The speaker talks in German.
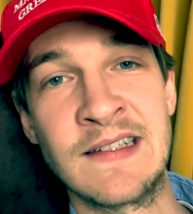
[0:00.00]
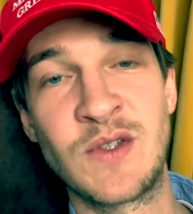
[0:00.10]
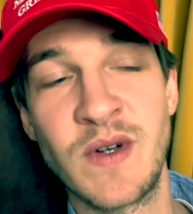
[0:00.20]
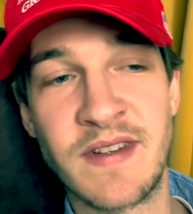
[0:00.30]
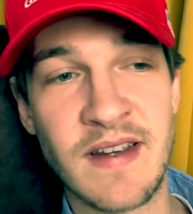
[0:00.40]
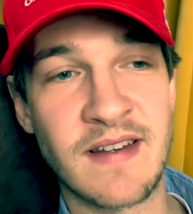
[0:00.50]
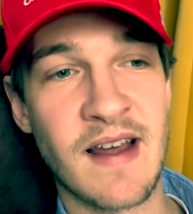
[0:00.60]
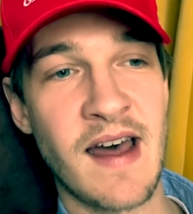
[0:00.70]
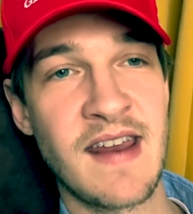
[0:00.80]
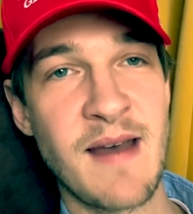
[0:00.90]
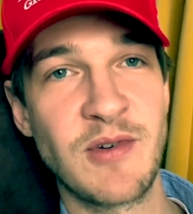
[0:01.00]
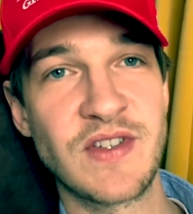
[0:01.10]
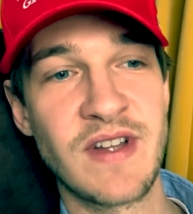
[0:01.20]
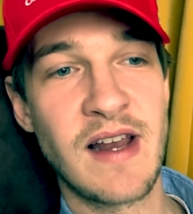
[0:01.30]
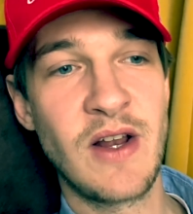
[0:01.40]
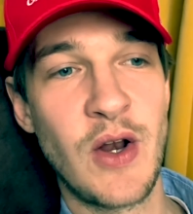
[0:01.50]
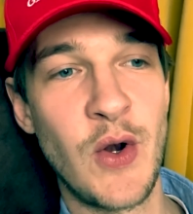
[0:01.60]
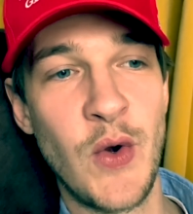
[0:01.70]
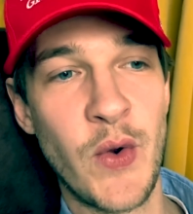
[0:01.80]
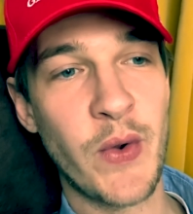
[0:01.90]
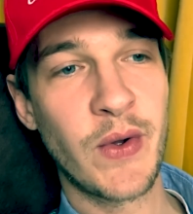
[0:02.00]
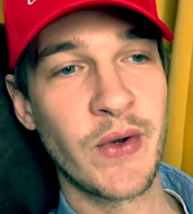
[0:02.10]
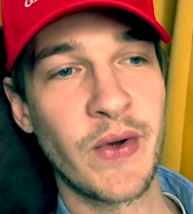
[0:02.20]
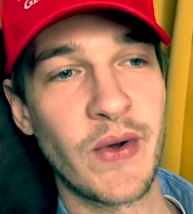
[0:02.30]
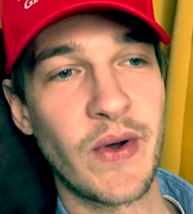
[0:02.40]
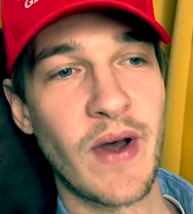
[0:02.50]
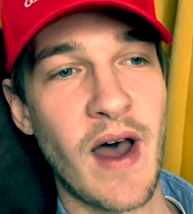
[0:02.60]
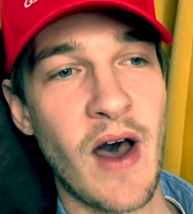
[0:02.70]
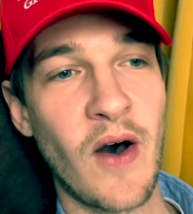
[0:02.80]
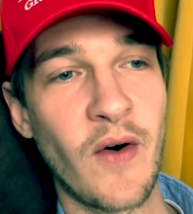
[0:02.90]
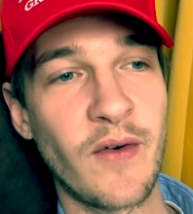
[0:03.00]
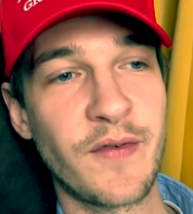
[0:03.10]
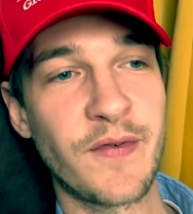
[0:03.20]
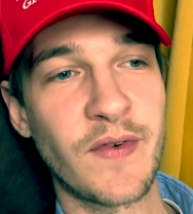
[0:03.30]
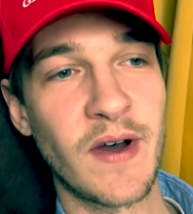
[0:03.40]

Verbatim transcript: tut sich da eine emotionale Lücke auf.